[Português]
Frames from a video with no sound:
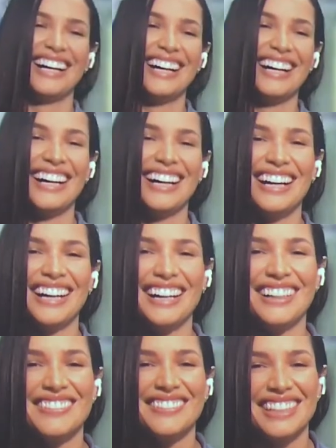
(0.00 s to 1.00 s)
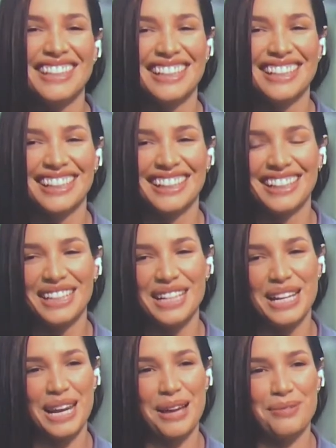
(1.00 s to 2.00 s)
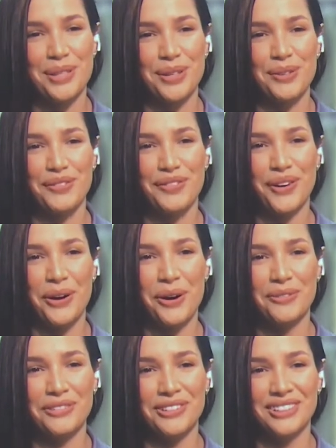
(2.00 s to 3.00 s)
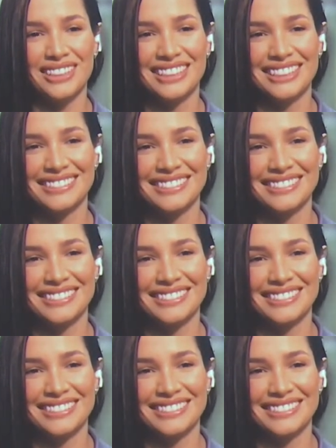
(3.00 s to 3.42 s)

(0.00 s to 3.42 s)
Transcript: coisa, o que, que você vai, o que, que você está é trabalhando, o que, que você